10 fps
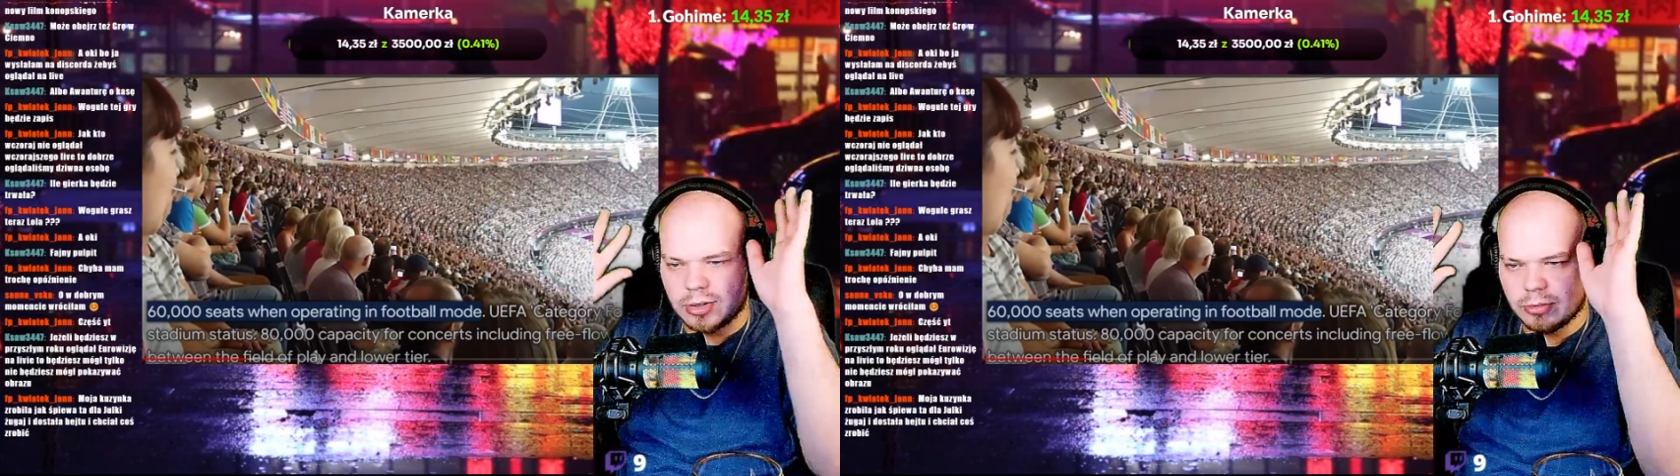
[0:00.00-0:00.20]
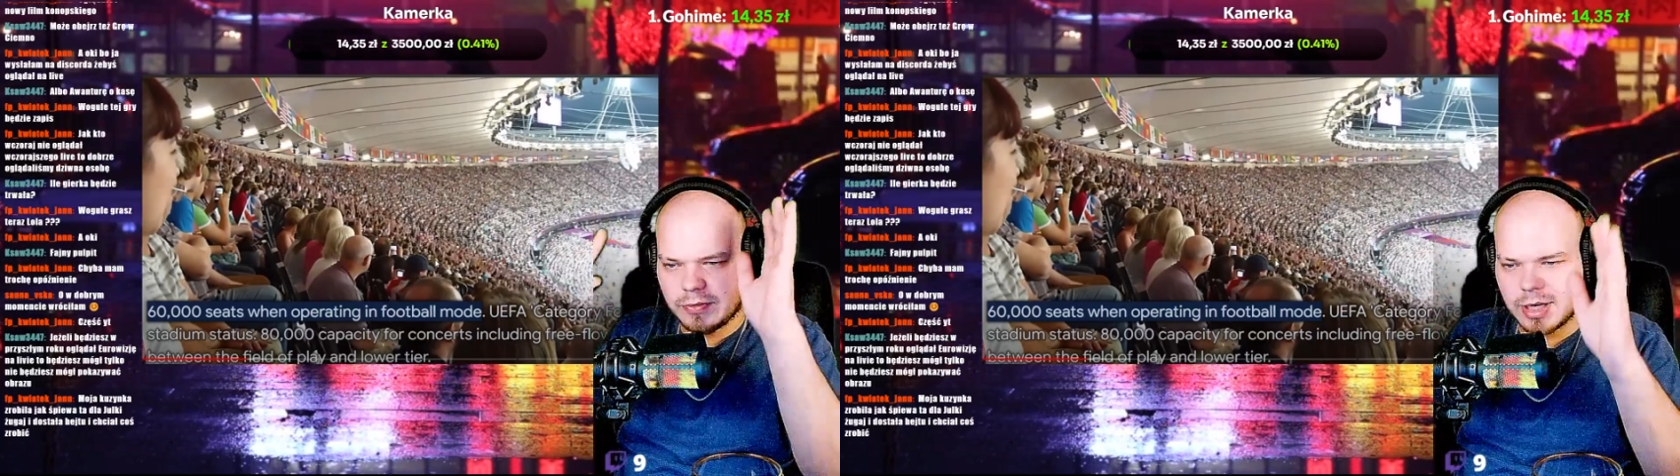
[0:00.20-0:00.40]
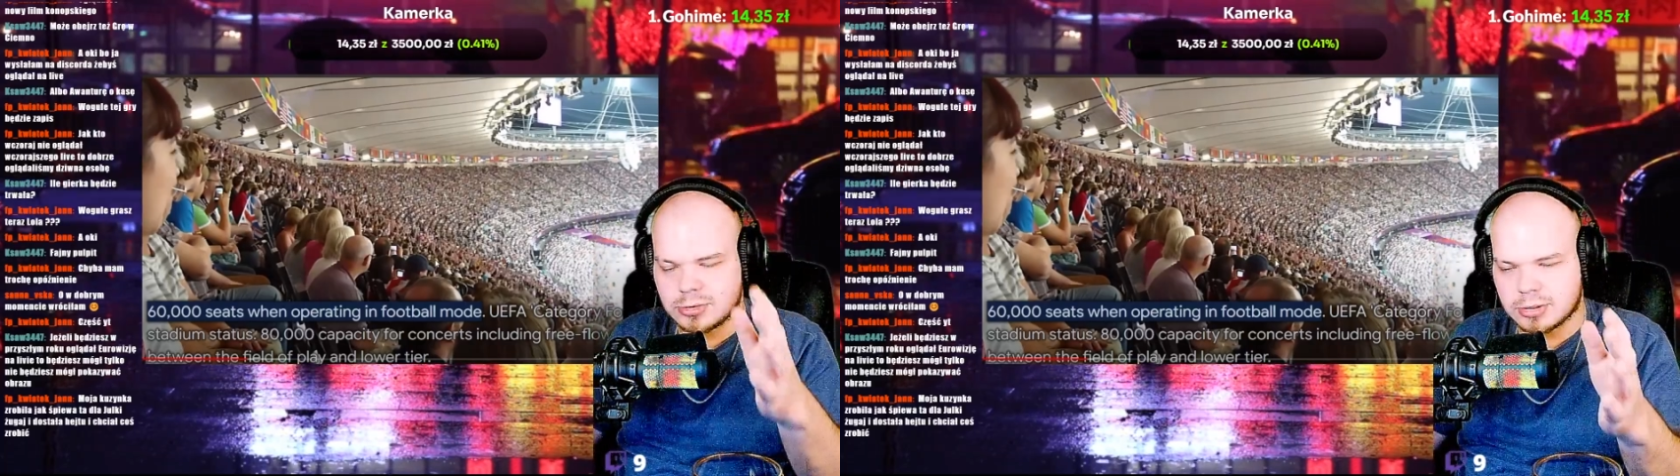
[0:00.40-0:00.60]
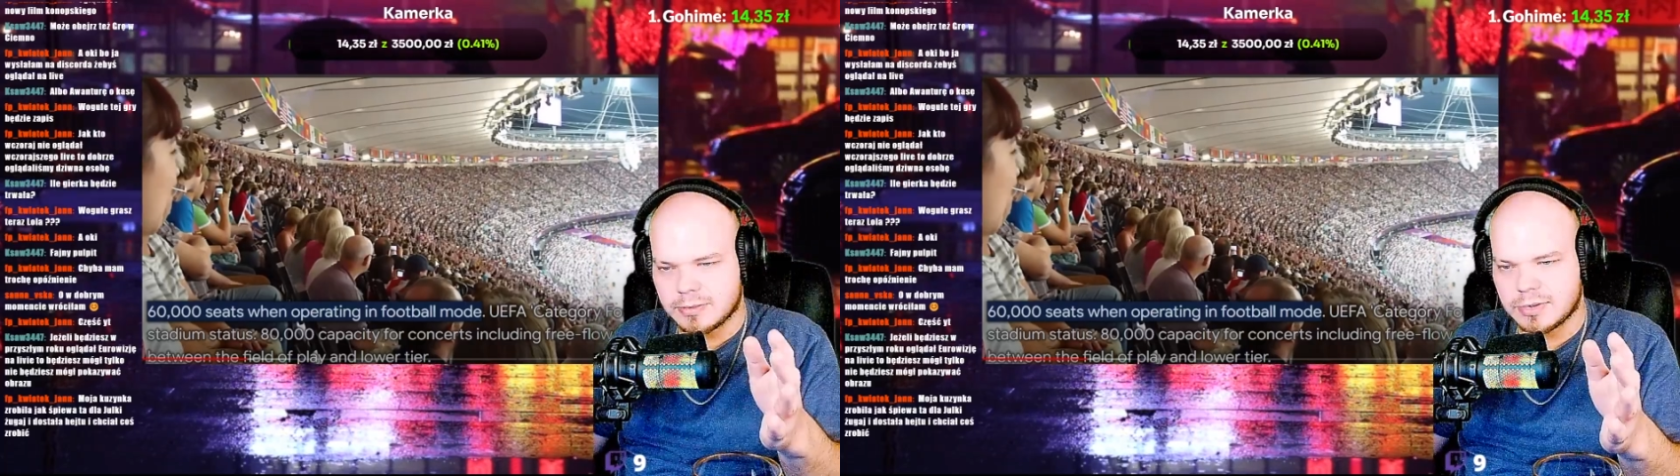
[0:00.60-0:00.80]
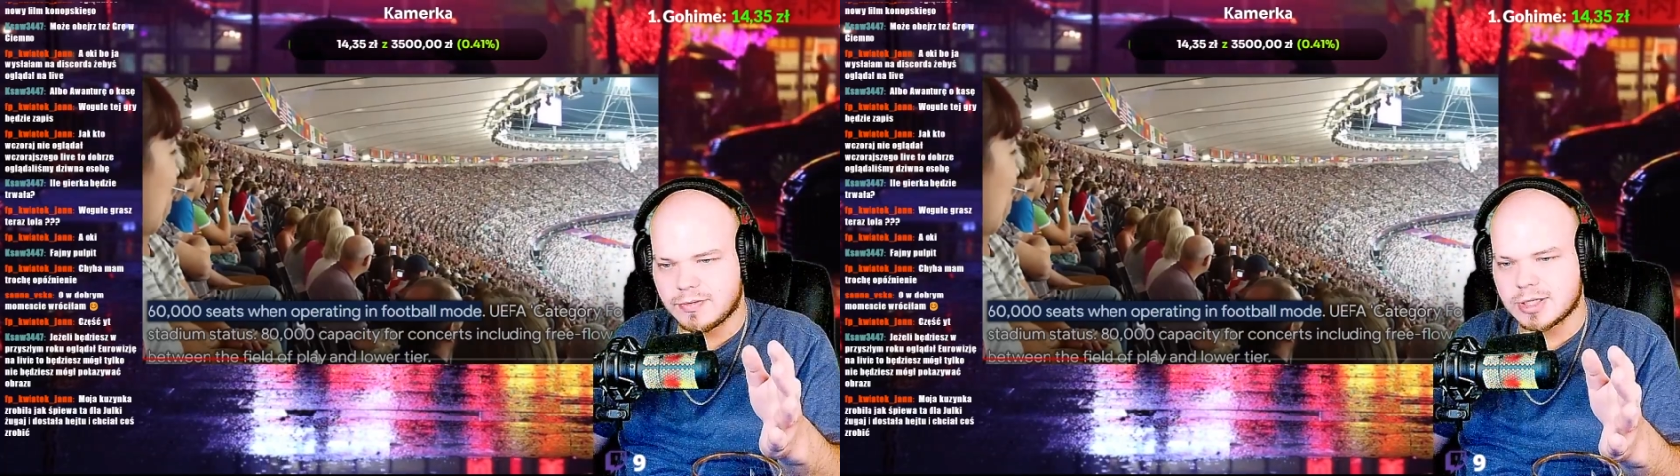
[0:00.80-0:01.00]
chuj wie jak to
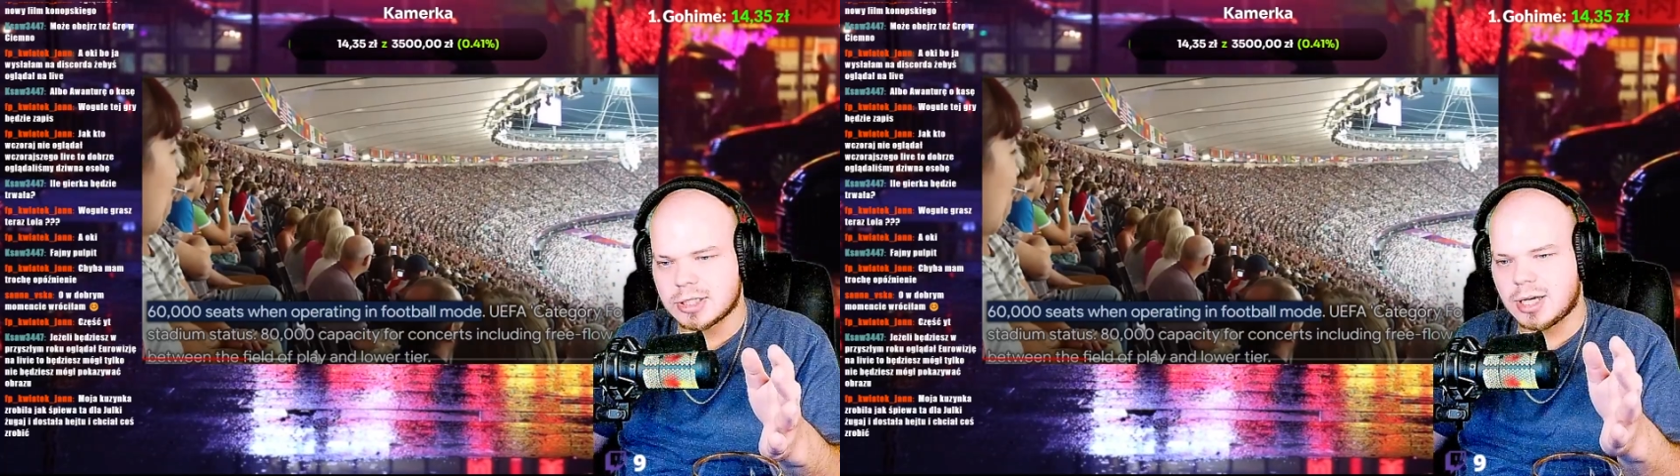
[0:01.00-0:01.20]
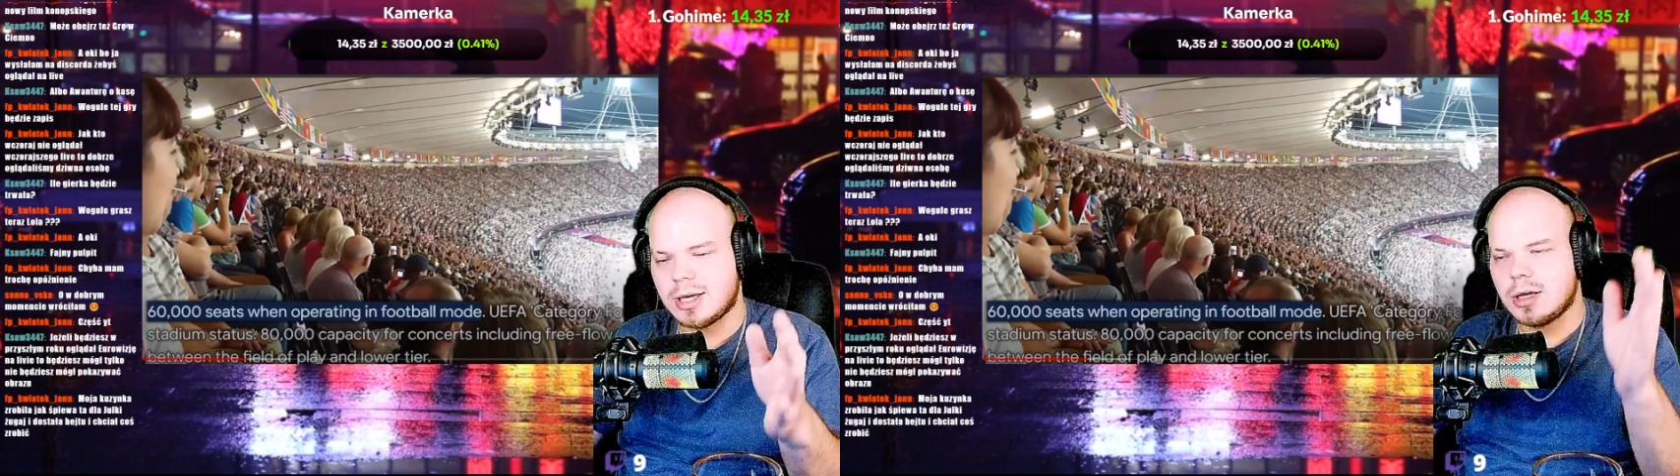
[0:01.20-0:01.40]
tam zwie się.